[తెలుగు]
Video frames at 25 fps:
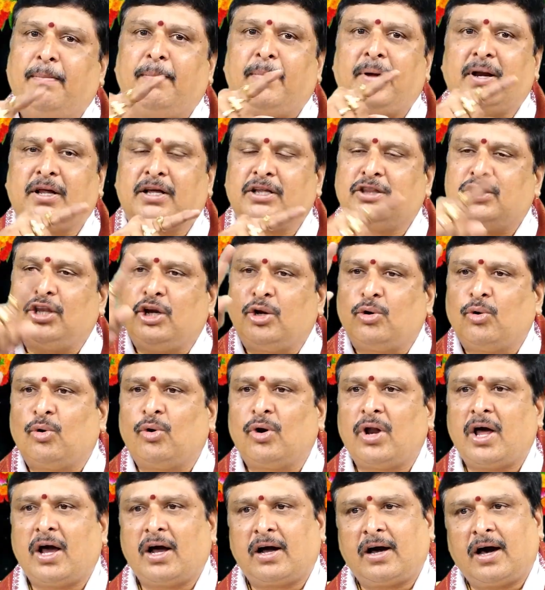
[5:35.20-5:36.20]
మనకి
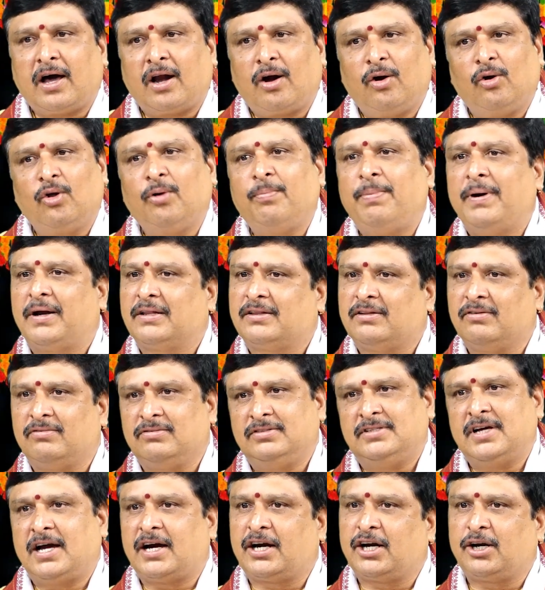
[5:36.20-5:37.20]
త్రికోణాకారంలో పెడతాం
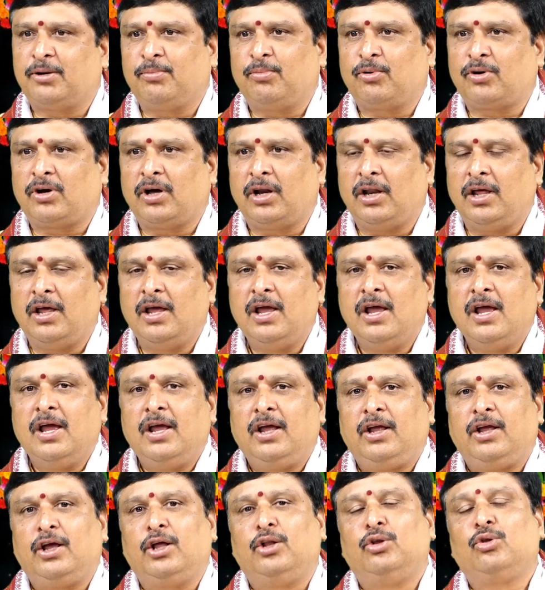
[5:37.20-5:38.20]
జాకెట్ ముక్కని
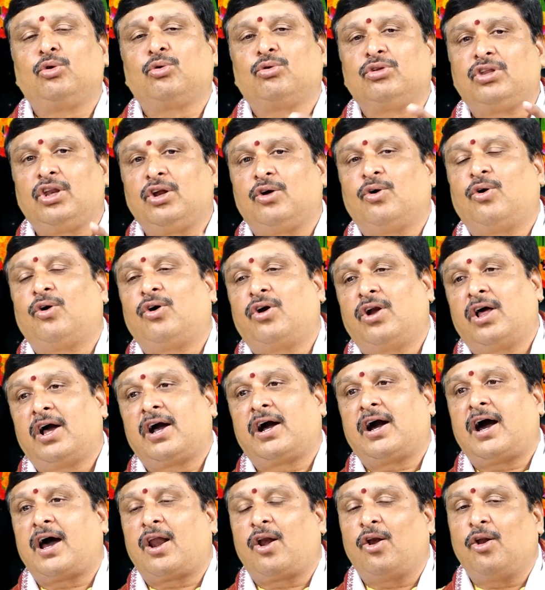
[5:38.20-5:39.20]
ఎందుకు
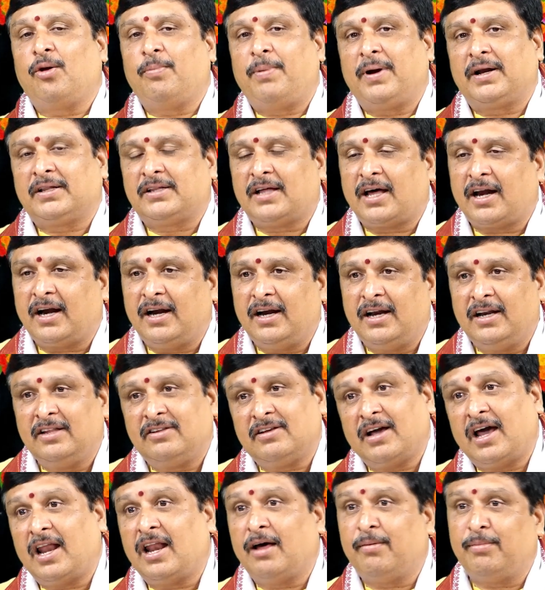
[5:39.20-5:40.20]
త్రికోణాకారంలో పెడతారని
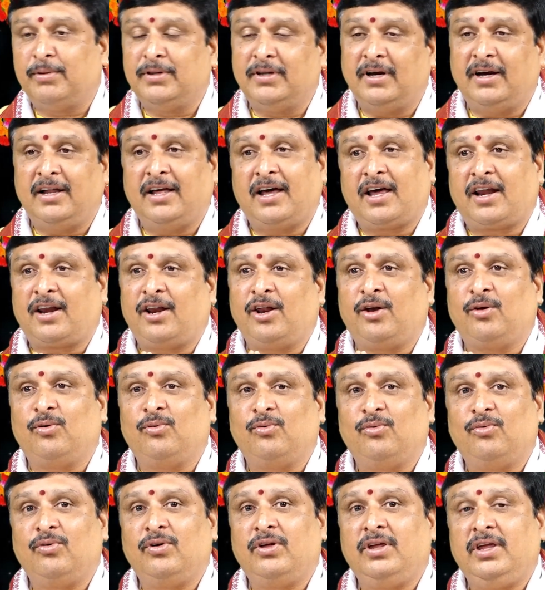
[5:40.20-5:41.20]
చాలామంది అడిగారు నన్ను
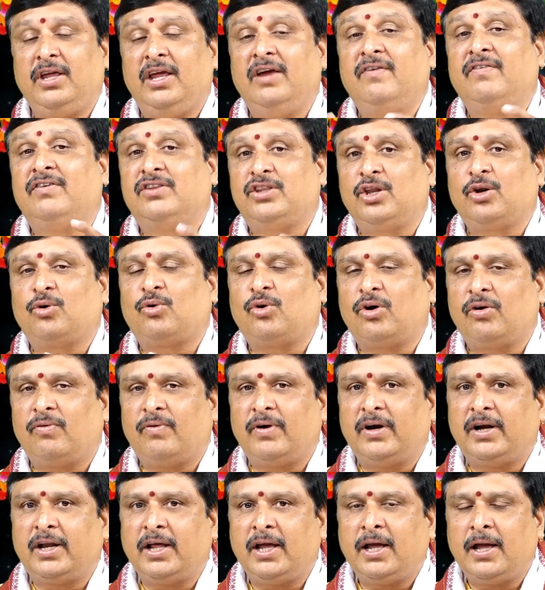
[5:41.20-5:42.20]
ఏమిటి త్రికోణం
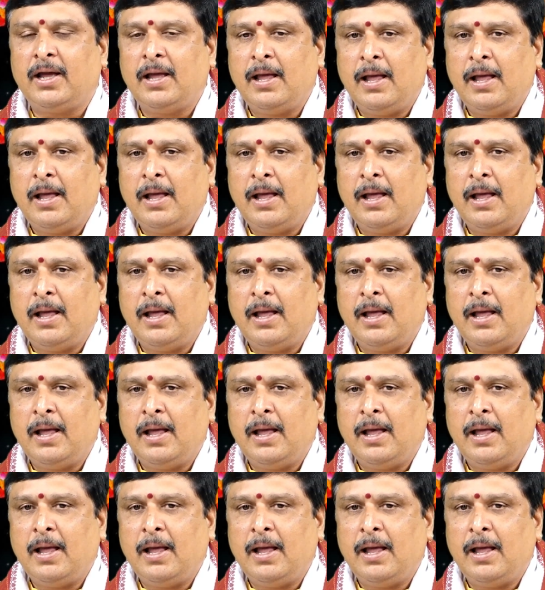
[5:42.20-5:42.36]
అంటే